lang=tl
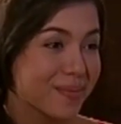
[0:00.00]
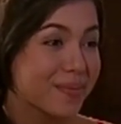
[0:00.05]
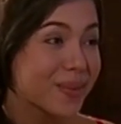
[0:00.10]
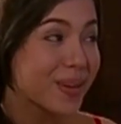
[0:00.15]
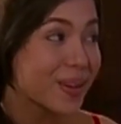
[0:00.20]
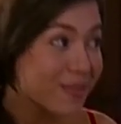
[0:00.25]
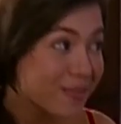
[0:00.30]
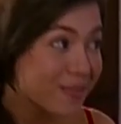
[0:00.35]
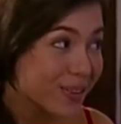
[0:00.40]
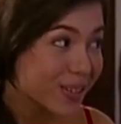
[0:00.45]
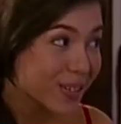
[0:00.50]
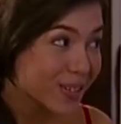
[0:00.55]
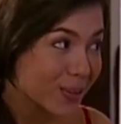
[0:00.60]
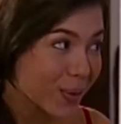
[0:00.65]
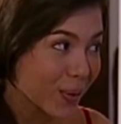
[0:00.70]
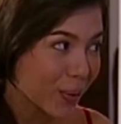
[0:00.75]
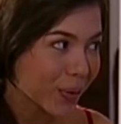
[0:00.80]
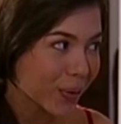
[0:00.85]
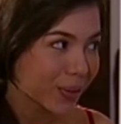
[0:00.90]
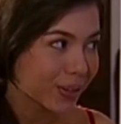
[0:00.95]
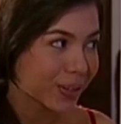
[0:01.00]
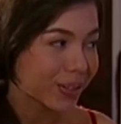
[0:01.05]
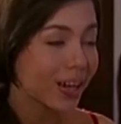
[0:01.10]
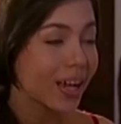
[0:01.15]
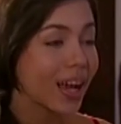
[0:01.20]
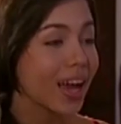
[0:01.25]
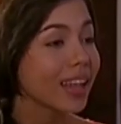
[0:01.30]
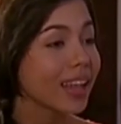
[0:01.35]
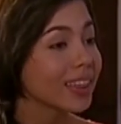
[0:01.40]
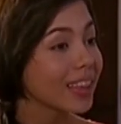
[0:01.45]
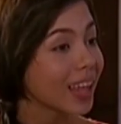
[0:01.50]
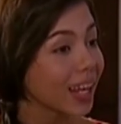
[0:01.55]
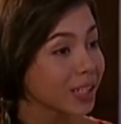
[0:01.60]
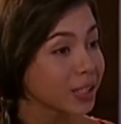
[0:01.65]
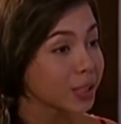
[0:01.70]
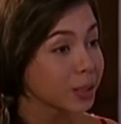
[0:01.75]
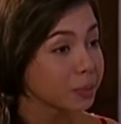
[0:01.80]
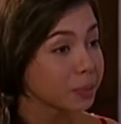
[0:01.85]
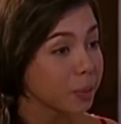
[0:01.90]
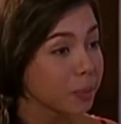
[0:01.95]
Maging first honor at
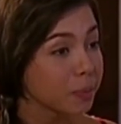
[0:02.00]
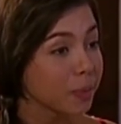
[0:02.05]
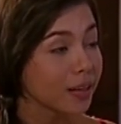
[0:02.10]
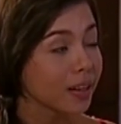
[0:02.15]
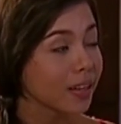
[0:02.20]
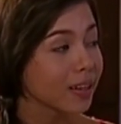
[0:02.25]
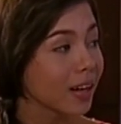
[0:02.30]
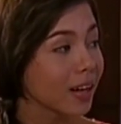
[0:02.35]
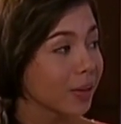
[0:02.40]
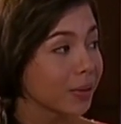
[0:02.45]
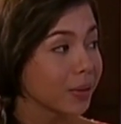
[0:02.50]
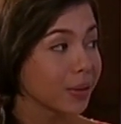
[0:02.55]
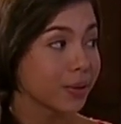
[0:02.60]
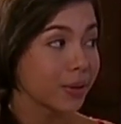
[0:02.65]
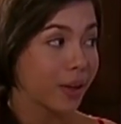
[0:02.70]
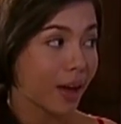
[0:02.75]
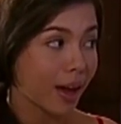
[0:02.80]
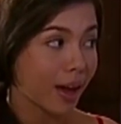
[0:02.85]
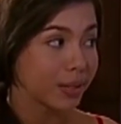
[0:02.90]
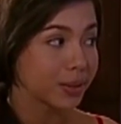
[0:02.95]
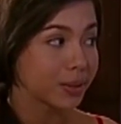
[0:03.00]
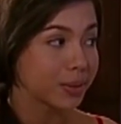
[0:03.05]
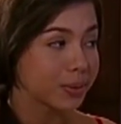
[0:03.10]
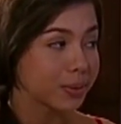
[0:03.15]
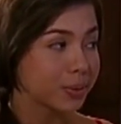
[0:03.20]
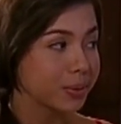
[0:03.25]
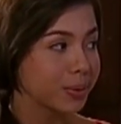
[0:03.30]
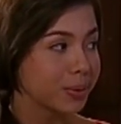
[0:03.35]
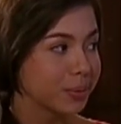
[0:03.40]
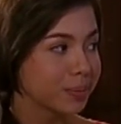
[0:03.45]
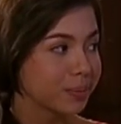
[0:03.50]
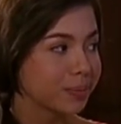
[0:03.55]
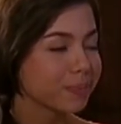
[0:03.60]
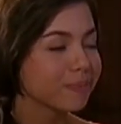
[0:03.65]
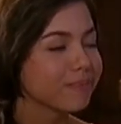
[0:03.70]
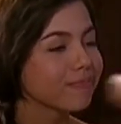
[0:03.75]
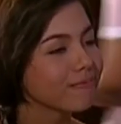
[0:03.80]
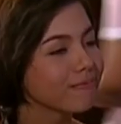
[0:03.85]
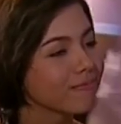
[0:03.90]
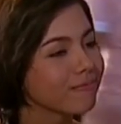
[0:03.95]
next year po pagka-graduate ko na high school.
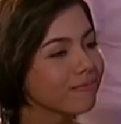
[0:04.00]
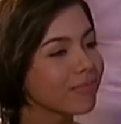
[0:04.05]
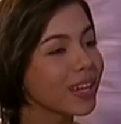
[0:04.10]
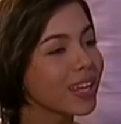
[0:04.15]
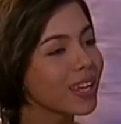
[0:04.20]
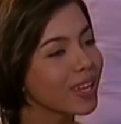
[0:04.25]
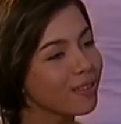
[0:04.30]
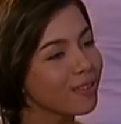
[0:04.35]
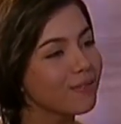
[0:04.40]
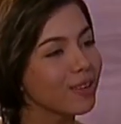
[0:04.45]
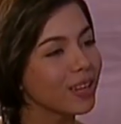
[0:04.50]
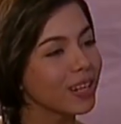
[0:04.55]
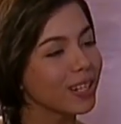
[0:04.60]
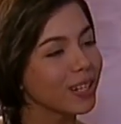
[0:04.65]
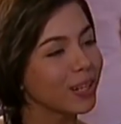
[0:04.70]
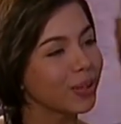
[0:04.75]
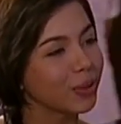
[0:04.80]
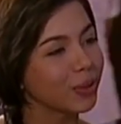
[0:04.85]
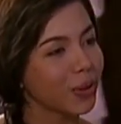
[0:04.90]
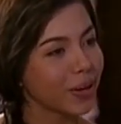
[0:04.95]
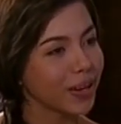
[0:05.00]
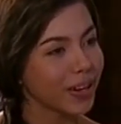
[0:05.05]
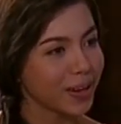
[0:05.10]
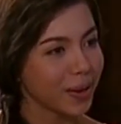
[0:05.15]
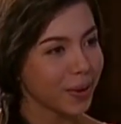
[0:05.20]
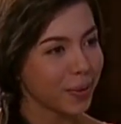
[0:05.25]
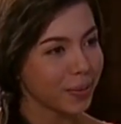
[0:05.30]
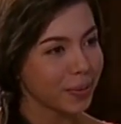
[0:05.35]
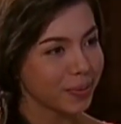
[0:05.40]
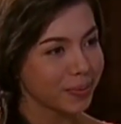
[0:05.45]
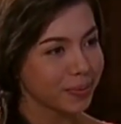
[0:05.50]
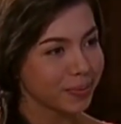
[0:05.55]
Nagiging valedictorian ako.